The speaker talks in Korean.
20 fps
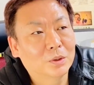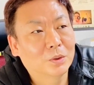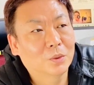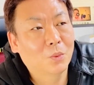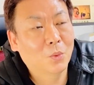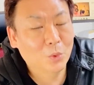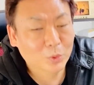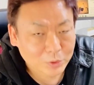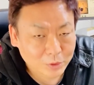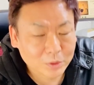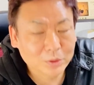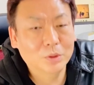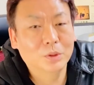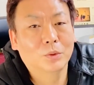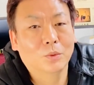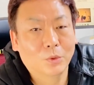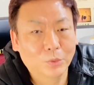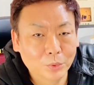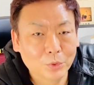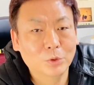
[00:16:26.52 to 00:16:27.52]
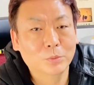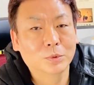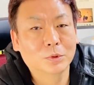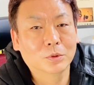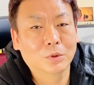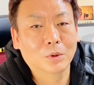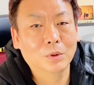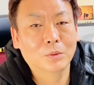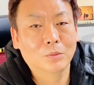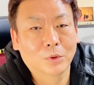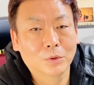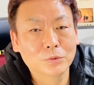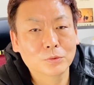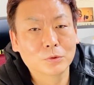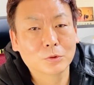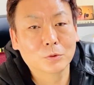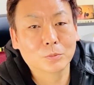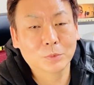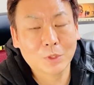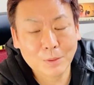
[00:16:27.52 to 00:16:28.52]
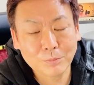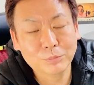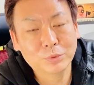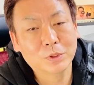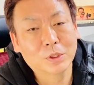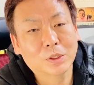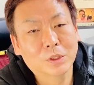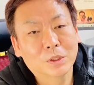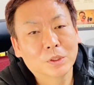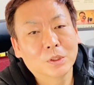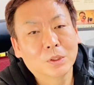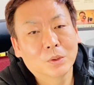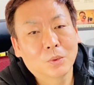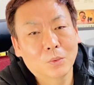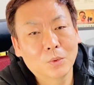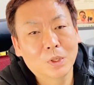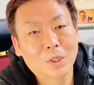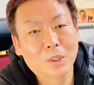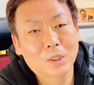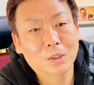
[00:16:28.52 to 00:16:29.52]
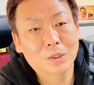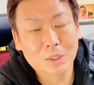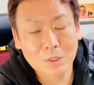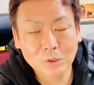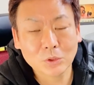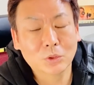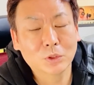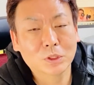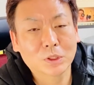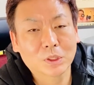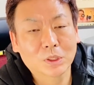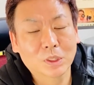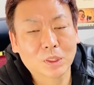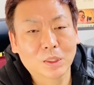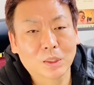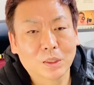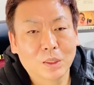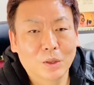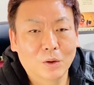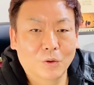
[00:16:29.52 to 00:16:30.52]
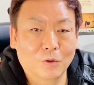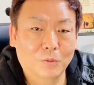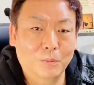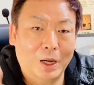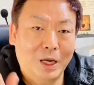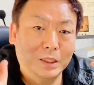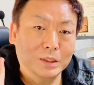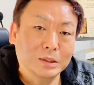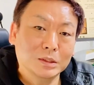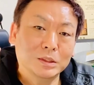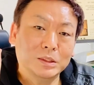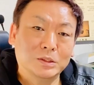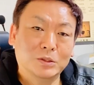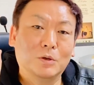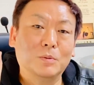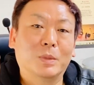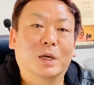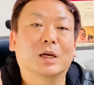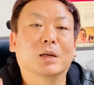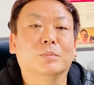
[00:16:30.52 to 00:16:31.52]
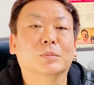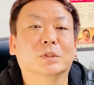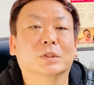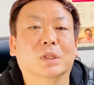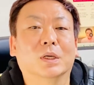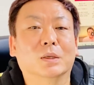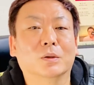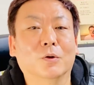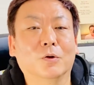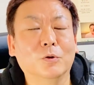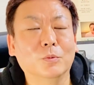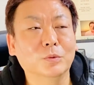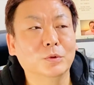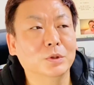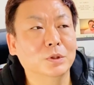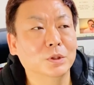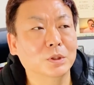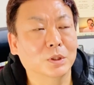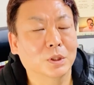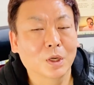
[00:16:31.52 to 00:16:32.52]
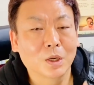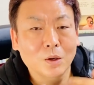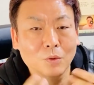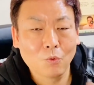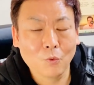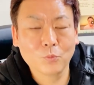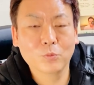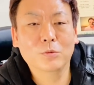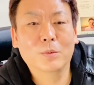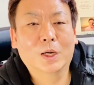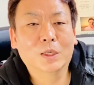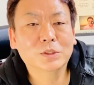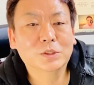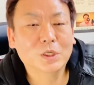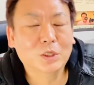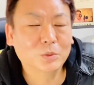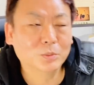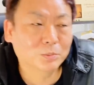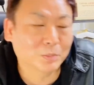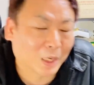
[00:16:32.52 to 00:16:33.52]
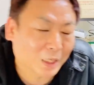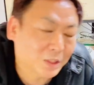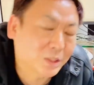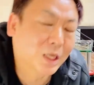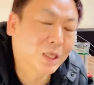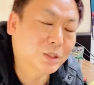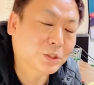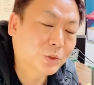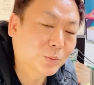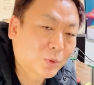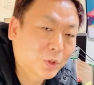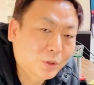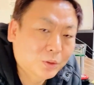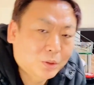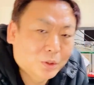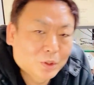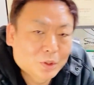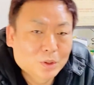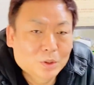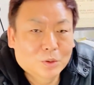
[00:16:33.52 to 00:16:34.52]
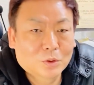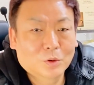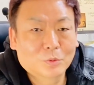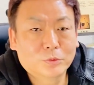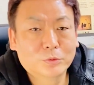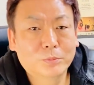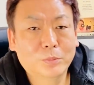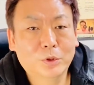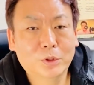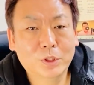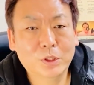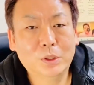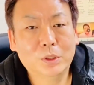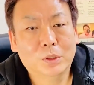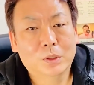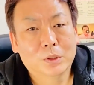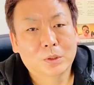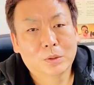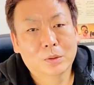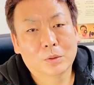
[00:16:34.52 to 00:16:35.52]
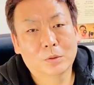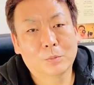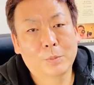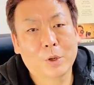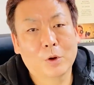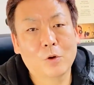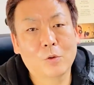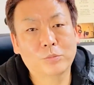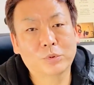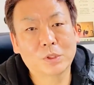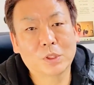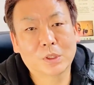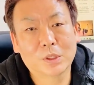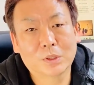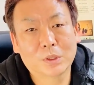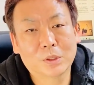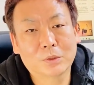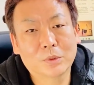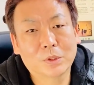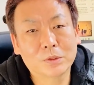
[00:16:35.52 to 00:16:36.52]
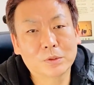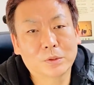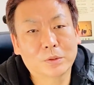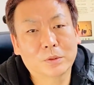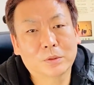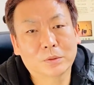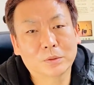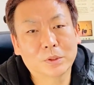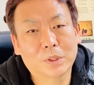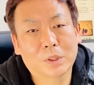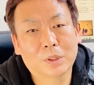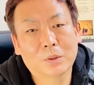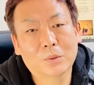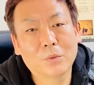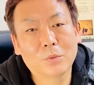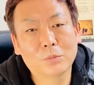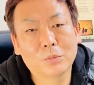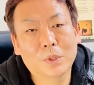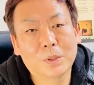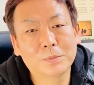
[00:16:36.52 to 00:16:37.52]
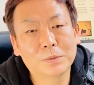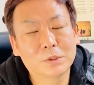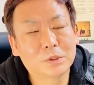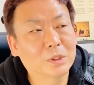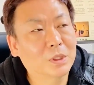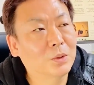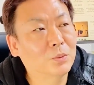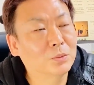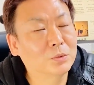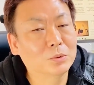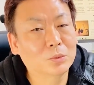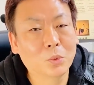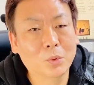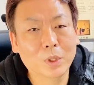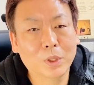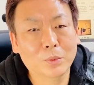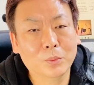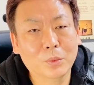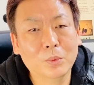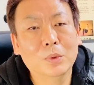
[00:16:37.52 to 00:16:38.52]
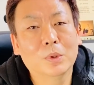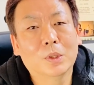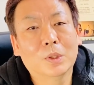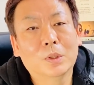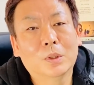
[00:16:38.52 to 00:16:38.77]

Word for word: 오늘 월요일부터 월, 수, 금 3부작 올라갈 예정이니까 많은 시청 바랍니다. 여러분들이 공부 많이 하시면 분명히 100억 부자 된다고 했어요. 자, 공부합시다. 오늘 노래로